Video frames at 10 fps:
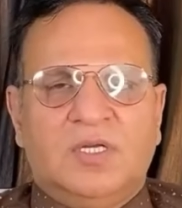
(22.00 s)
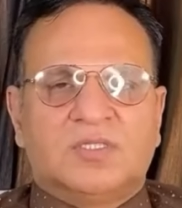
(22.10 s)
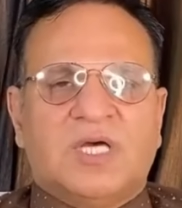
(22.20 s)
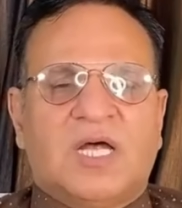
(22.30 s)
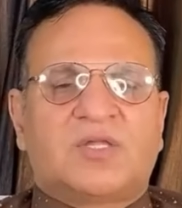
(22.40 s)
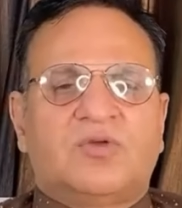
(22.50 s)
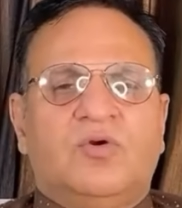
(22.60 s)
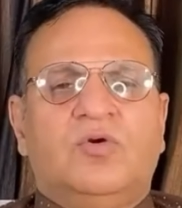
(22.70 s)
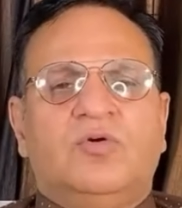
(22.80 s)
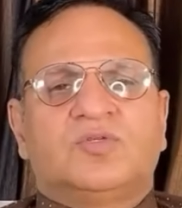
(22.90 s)

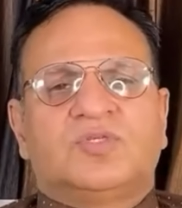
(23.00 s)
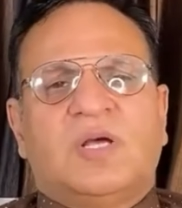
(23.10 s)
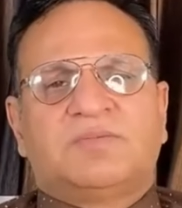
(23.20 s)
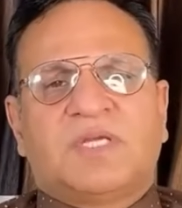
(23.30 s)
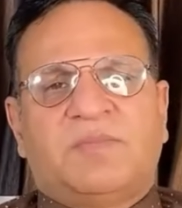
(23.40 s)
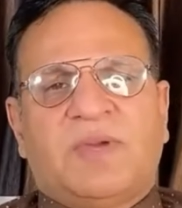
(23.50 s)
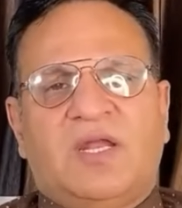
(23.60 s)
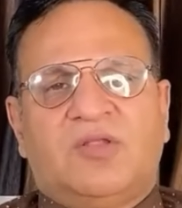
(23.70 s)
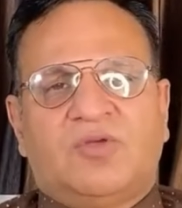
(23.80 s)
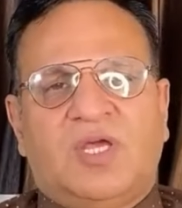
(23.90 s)
साथियों सबसे
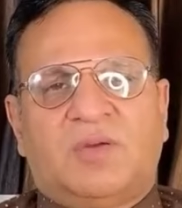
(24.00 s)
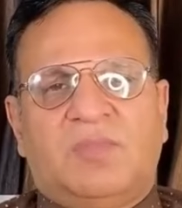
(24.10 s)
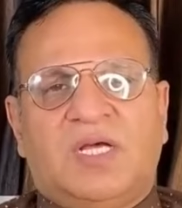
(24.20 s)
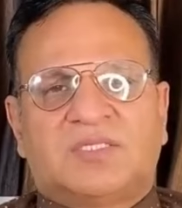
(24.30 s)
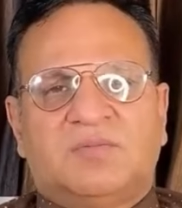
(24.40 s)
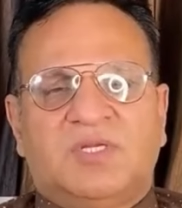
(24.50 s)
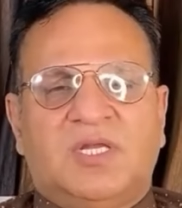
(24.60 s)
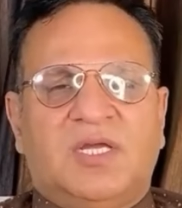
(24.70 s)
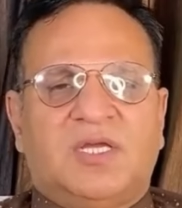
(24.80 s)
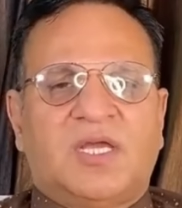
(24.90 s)
पहले तो एक बात समझ
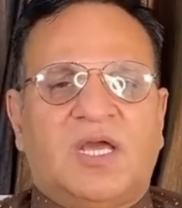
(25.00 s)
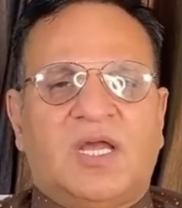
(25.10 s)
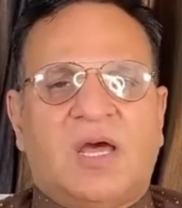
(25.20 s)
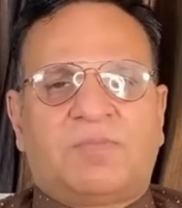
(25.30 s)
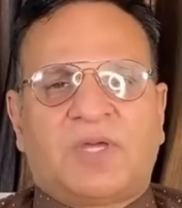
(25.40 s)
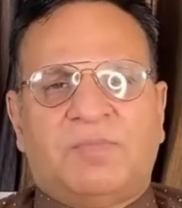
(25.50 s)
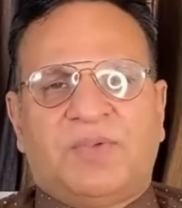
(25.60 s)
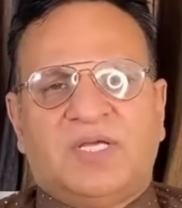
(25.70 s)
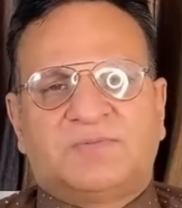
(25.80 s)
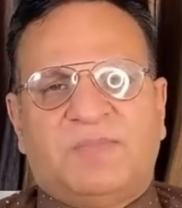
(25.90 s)
लें कि अगर आपके
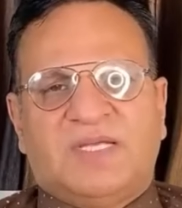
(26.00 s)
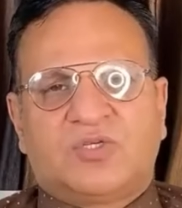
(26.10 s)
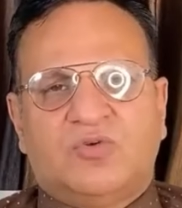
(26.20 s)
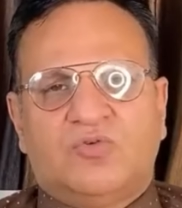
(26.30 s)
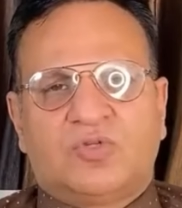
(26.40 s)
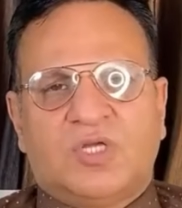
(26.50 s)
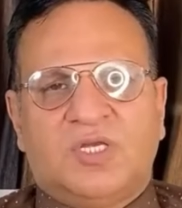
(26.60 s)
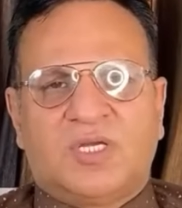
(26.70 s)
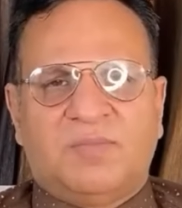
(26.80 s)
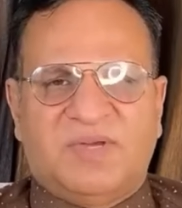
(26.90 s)
पास पैसे हों तो
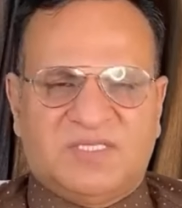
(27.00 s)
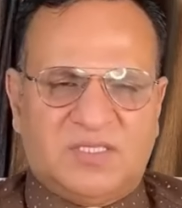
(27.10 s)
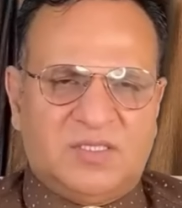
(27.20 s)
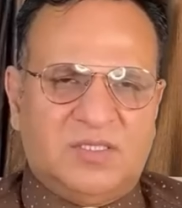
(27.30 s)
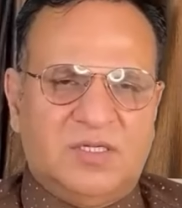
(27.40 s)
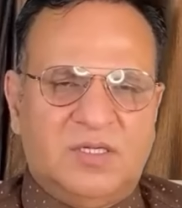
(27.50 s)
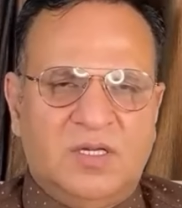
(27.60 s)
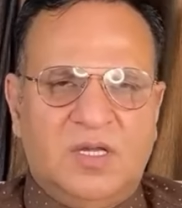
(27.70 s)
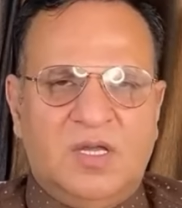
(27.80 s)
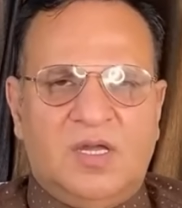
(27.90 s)
इनके पैसे दे दें
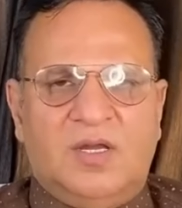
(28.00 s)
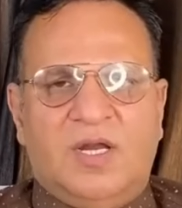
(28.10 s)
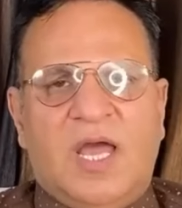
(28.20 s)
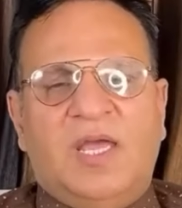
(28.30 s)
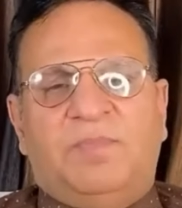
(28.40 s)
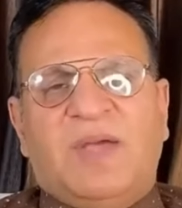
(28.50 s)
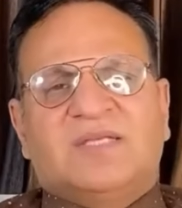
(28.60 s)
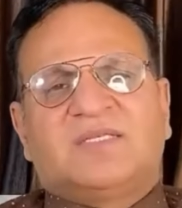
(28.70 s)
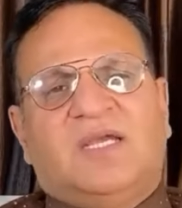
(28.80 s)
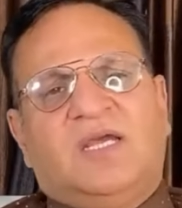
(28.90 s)
नहीं
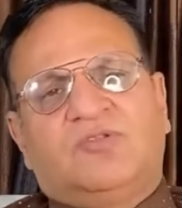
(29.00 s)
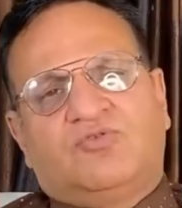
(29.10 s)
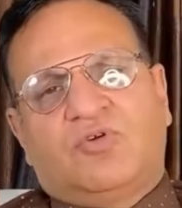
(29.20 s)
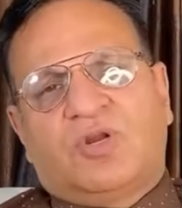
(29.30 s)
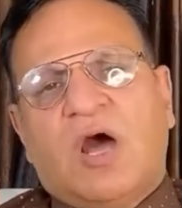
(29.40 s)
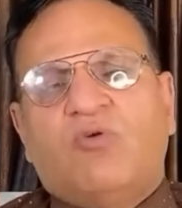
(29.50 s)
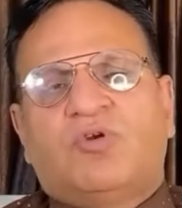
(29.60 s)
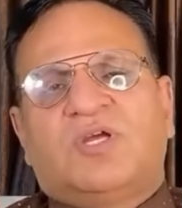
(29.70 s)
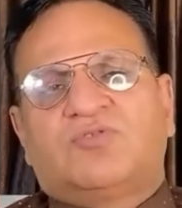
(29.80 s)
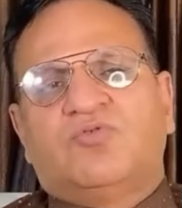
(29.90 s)
पैसे हैं तो रव
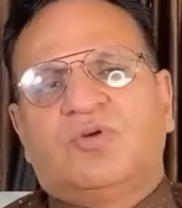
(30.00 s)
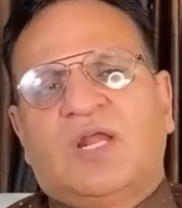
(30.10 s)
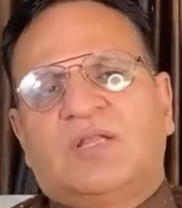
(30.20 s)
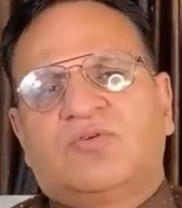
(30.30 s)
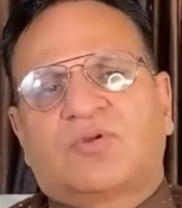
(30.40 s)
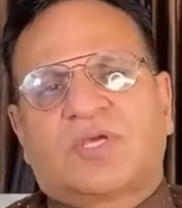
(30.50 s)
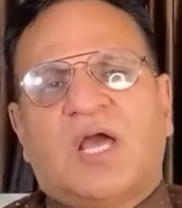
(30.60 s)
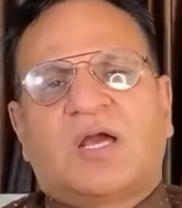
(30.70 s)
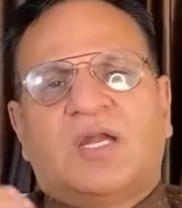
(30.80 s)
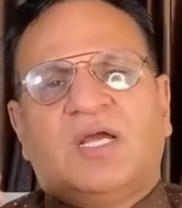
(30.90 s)
केतु ग्रह तो
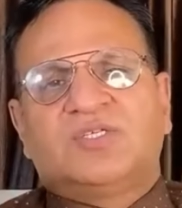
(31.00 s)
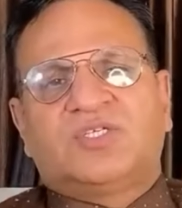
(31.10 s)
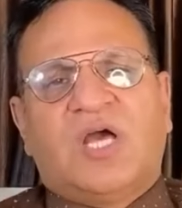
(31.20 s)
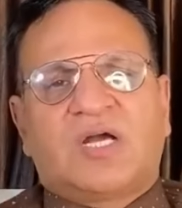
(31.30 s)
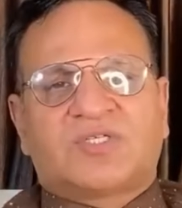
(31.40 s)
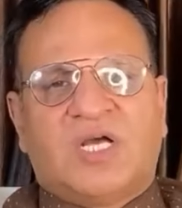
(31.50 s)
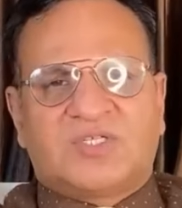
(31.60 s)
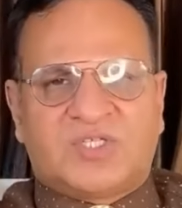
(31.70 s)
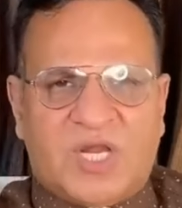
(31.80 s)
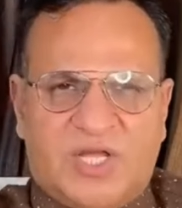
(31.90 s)
क्या करे
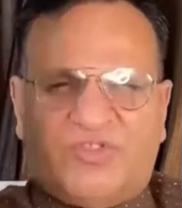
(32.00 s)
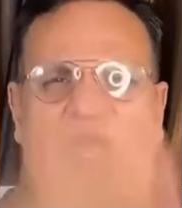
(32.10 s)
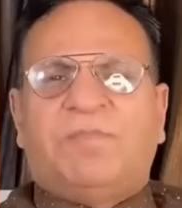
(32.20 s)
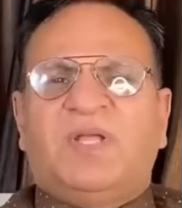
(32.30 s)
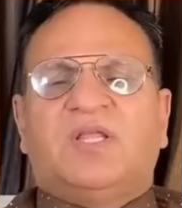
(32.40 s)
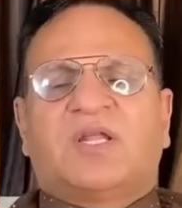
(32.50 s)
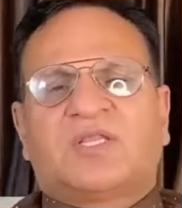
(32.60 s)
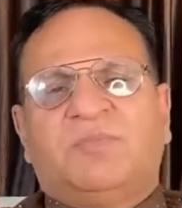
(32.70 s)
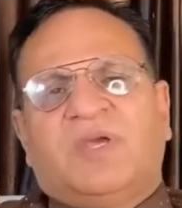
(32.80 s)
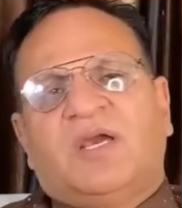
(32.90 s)
साक्षात शनि देव भी
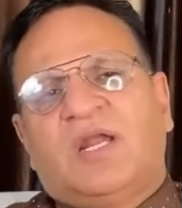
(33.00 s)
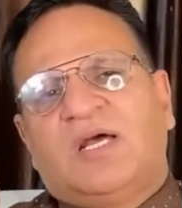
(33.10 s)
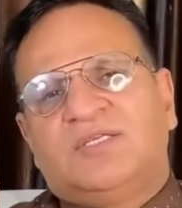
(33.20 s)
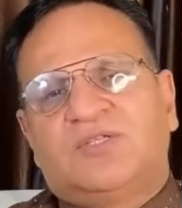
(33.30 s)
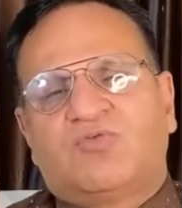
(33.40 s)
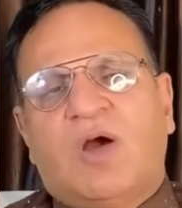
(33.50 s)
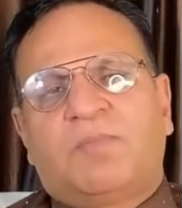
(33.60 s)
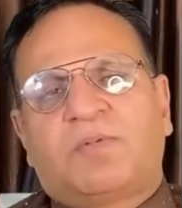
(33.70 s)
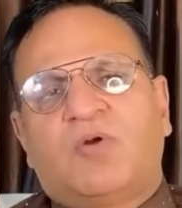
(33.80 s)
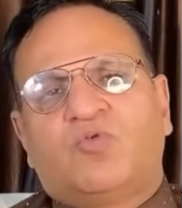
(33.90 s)
धरती पे अगर आ जाए तो
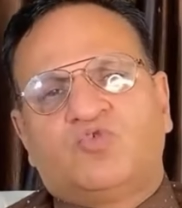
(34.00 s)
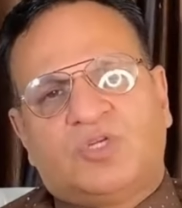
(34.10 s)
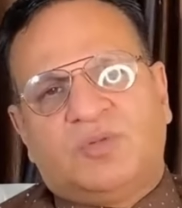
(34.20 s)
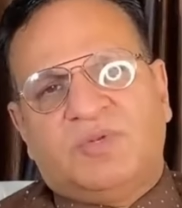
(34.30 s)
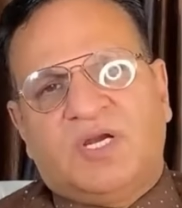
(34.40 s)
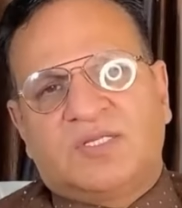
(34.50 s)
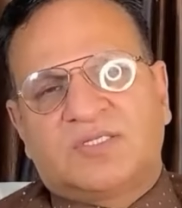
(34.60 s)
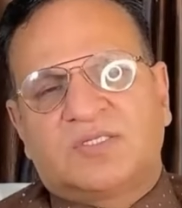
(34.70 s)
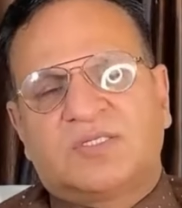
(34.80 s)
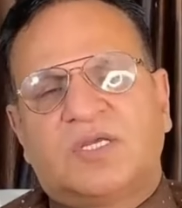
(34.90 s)
आपका कुछ नहीं बिगाड़
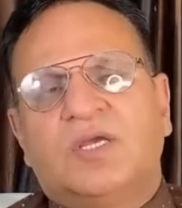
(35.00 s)
सकते